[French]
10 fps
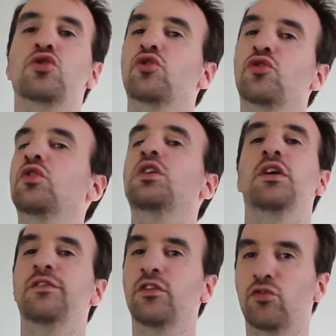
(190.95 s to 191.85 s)
j'entends
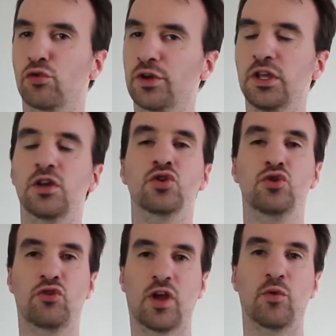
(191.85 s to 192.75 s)
clavier-souris,
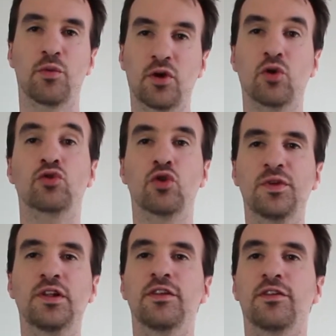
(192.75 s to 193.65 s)
jusqu'à peu près en
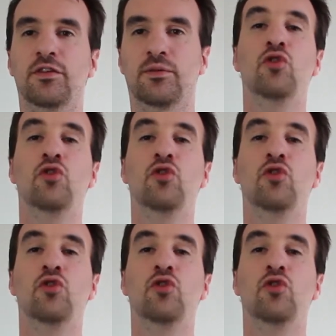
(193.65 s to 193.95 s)
2010.